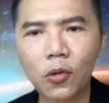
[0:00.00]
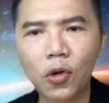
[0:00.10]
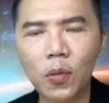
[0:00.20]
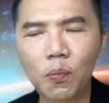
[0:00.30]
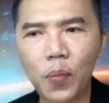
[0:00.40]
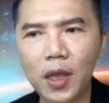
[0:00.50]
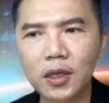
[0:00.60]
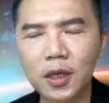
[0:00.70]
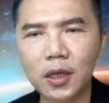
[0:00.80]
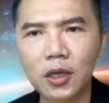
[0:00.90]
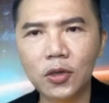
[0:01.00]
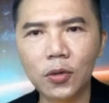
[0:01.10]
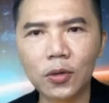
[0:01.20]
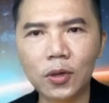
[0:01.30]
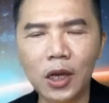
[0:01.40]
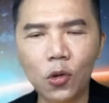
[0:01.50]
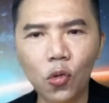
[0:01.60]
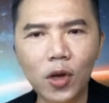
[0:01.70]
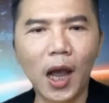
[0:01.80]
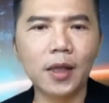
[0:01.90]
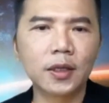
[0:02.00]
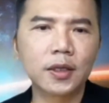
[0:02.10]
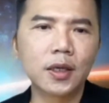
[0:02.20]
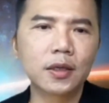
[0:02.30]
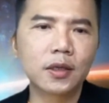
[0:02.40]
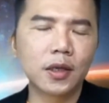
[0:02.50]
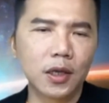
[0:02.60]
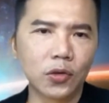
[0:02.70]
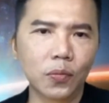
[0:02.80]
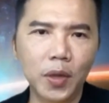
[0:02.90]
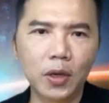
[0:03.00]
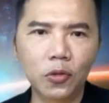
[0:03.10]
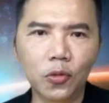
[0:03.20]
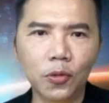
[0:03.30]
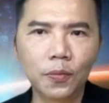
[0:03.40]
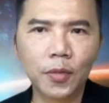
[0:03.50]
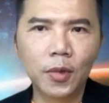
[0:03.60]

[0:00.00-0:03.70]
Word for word: 会变成一种流感性质的一种病毒，